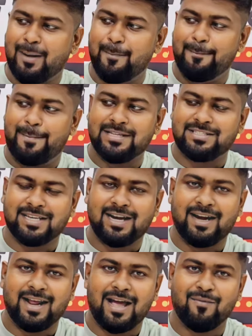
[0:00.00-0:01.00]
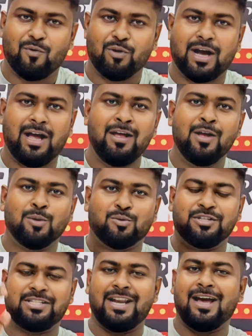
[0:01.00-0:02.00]
हम बेस्ट सेलर है आईफोन का
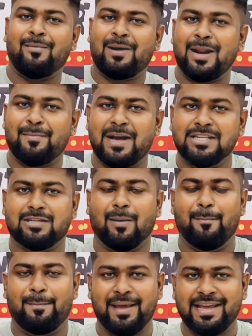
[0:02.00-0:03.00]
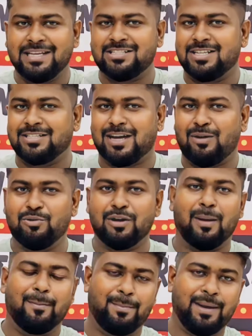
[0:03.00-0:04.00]
तो इसीलिए हमारे पास बिगेस्ट डिस्काउंट
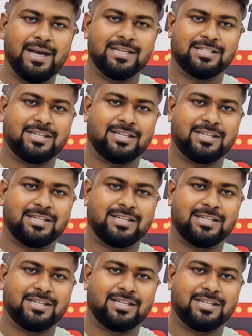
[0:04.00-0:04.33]
बिगेस्ट